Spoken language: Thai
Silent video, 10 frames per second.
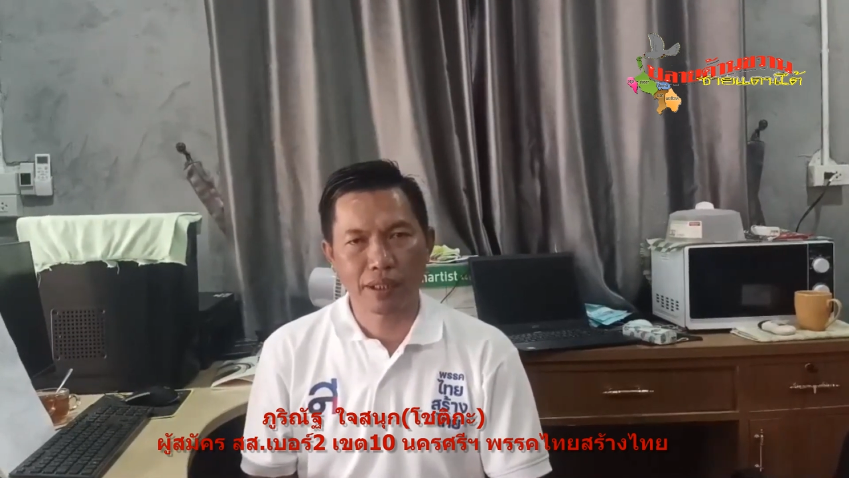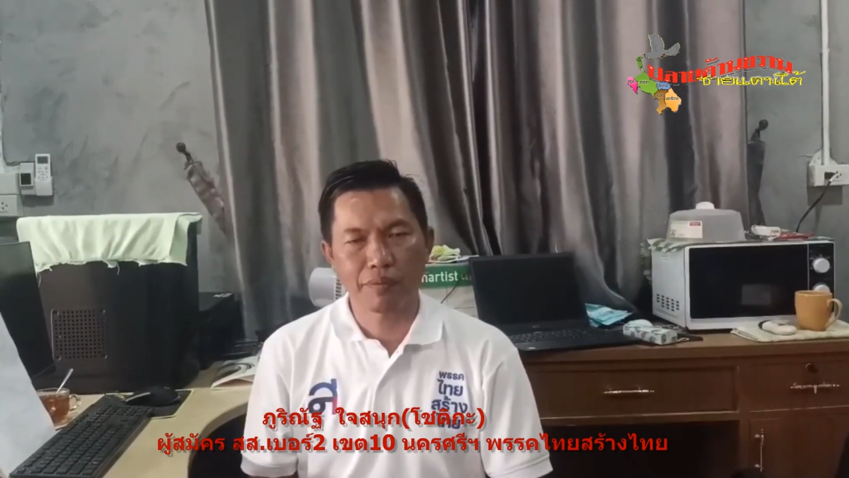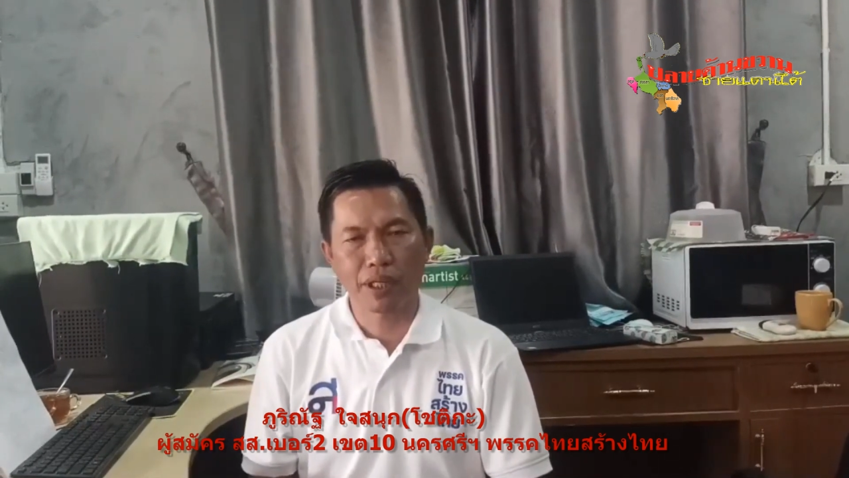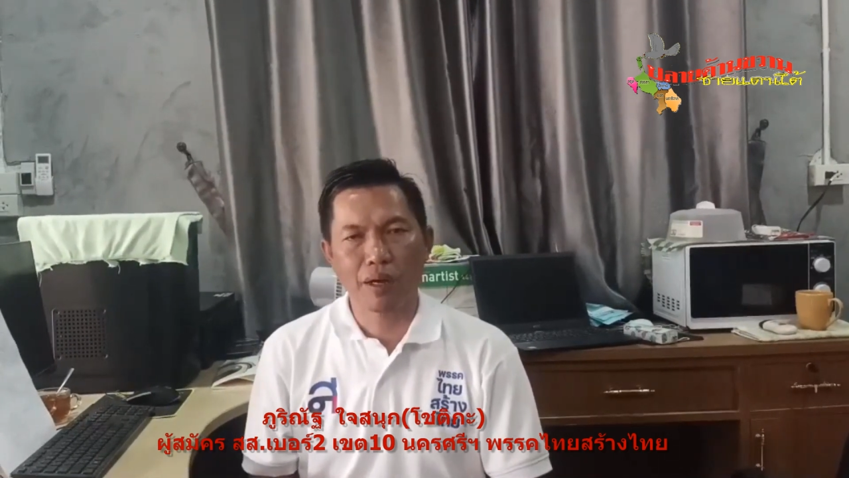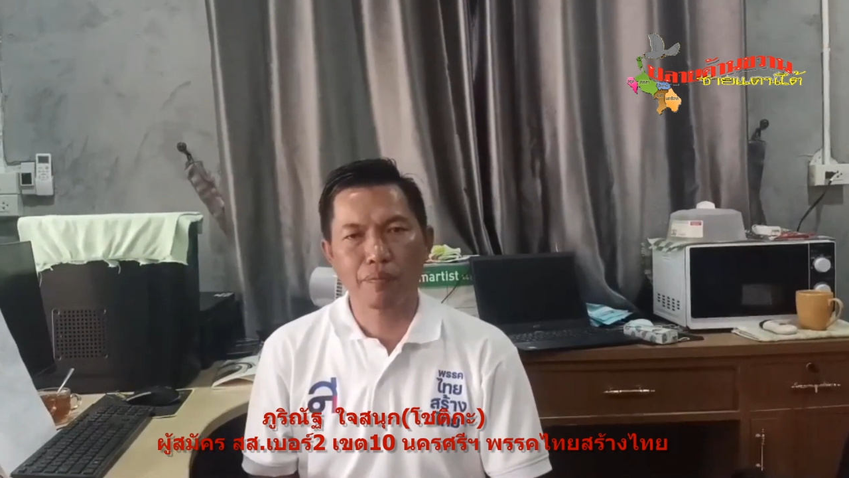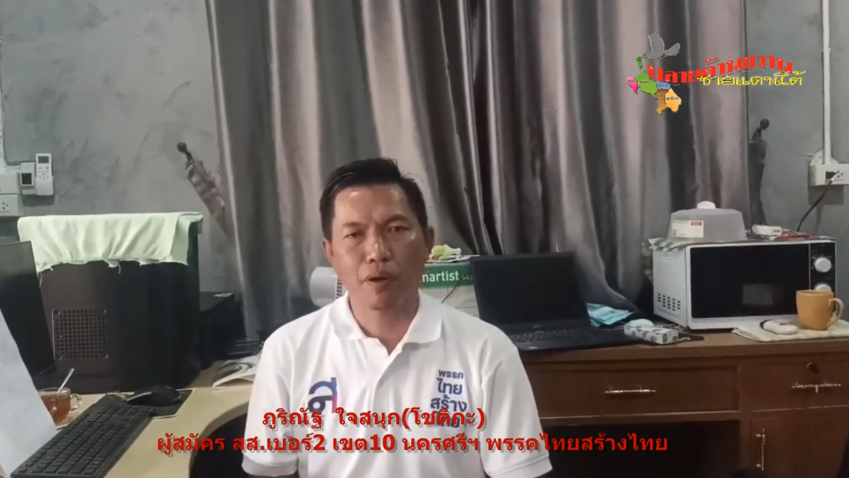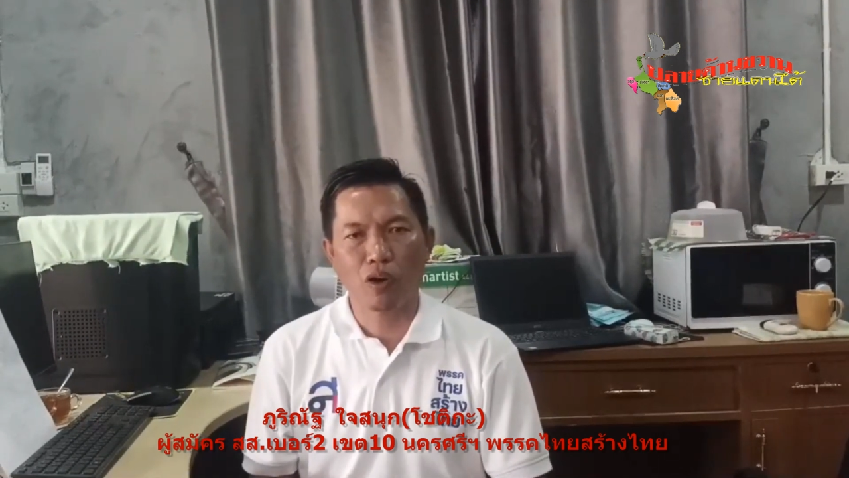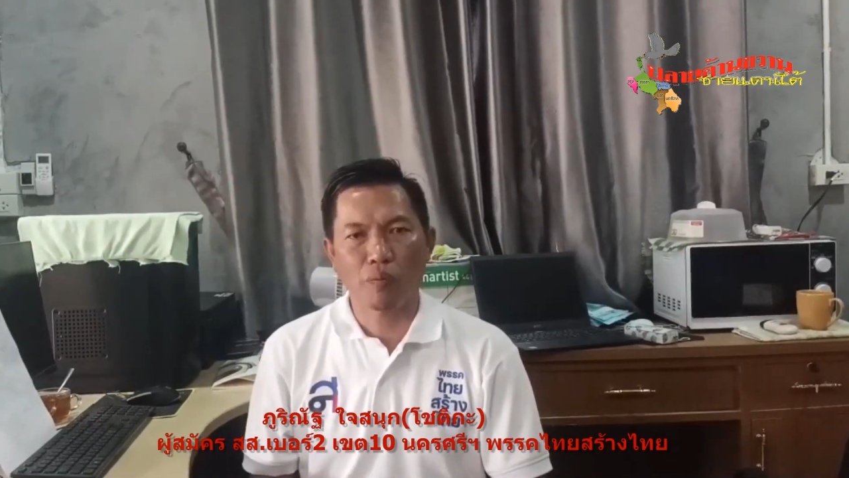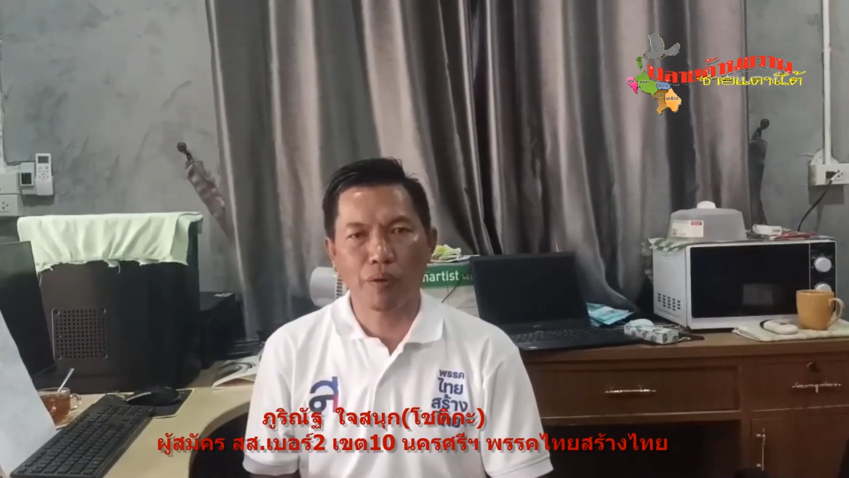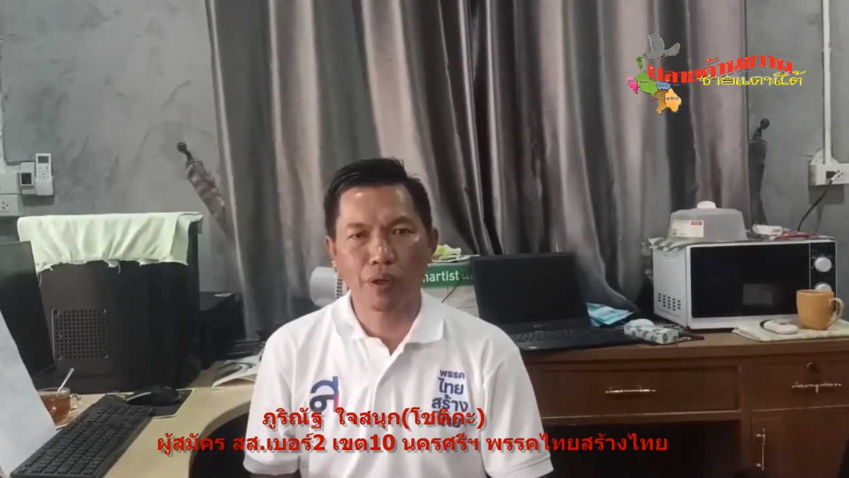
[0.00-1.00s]
10นะครับ ประ
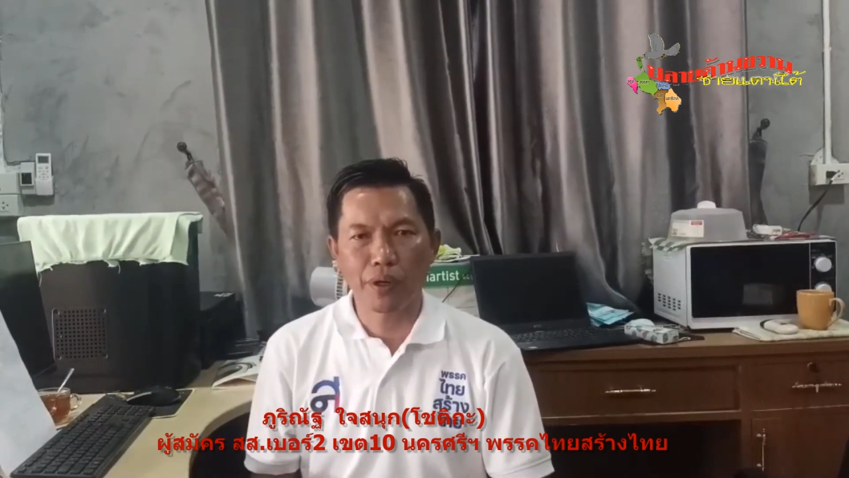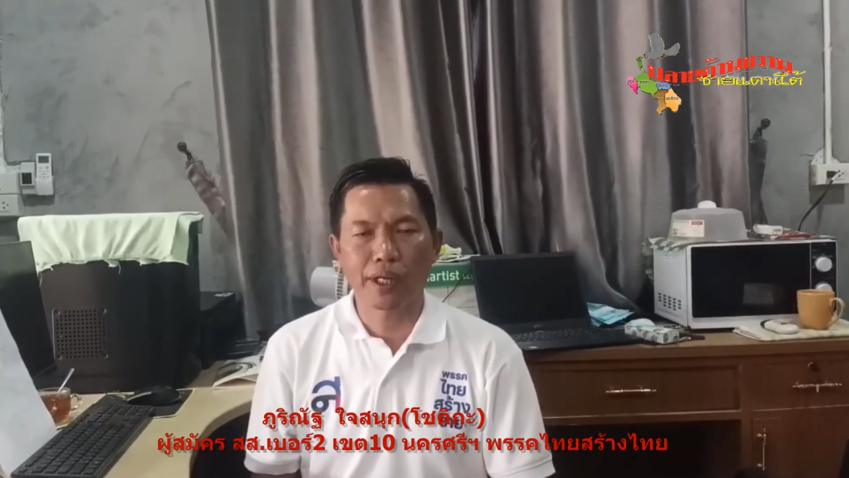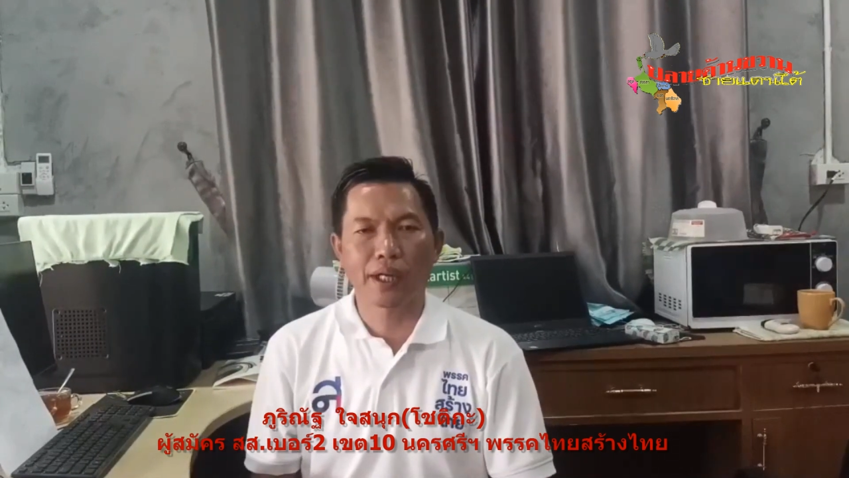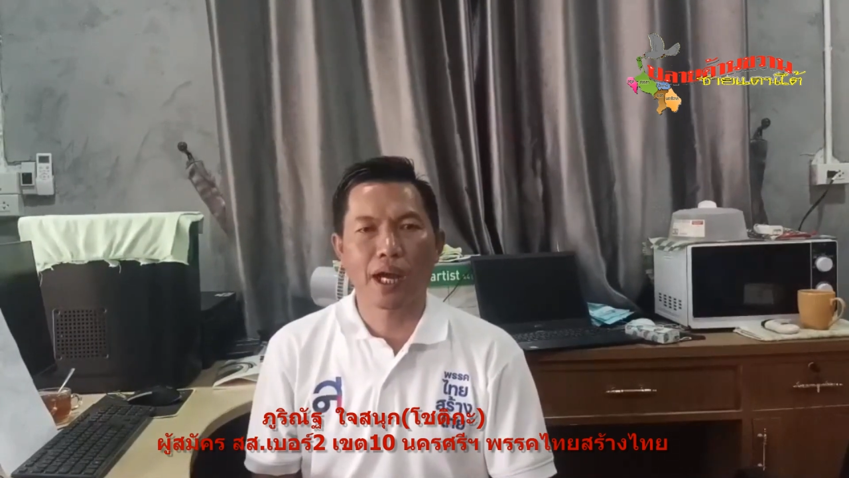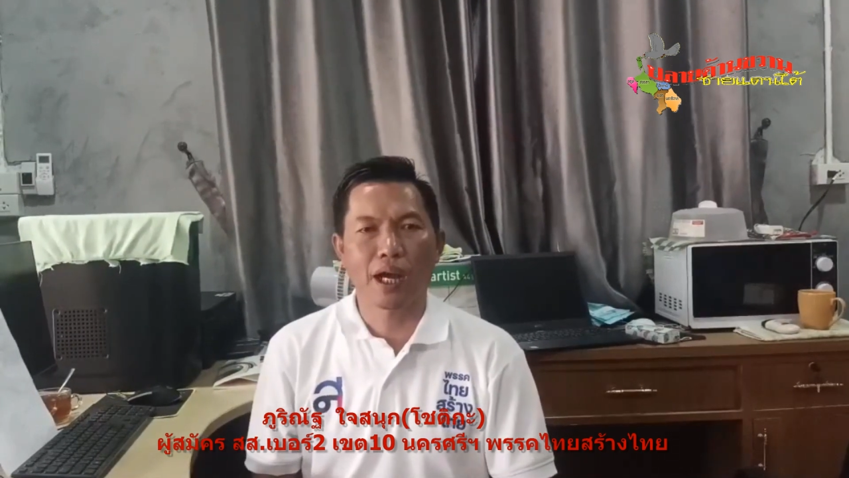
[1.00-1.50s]
กอบไปด้วย